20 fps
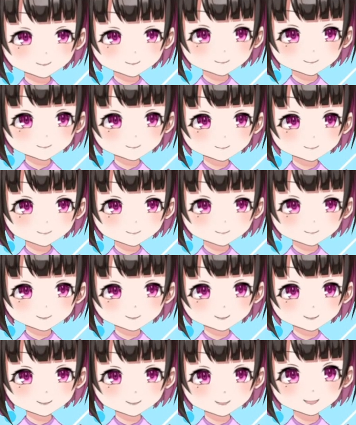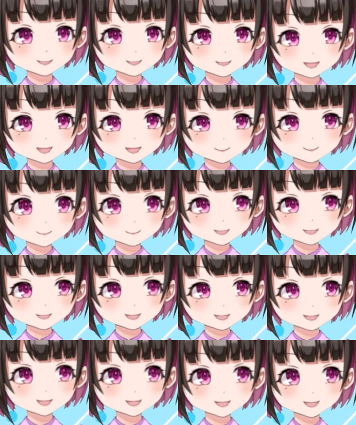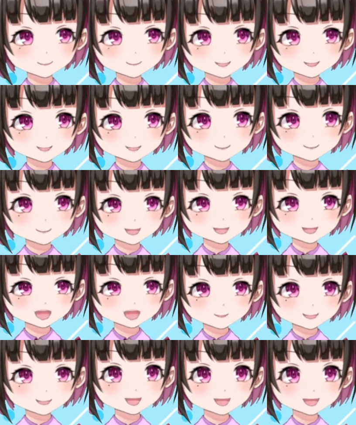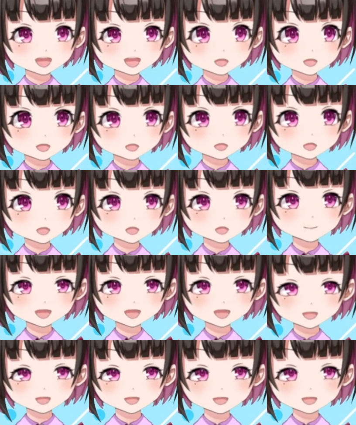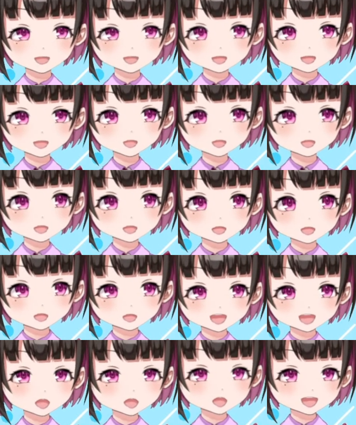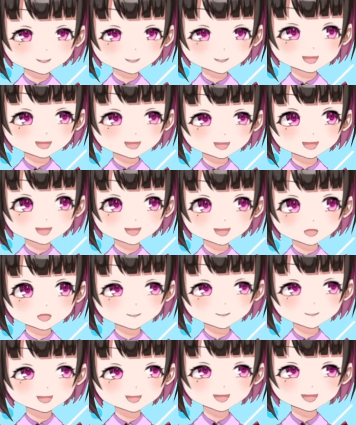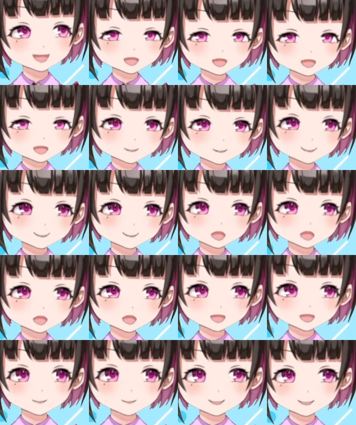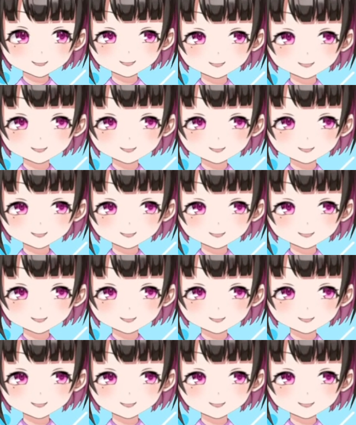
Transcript: て癒されます。浦和頑張って配信も頑張ってください。ありがとうございます。こちらこそそのコメントに癒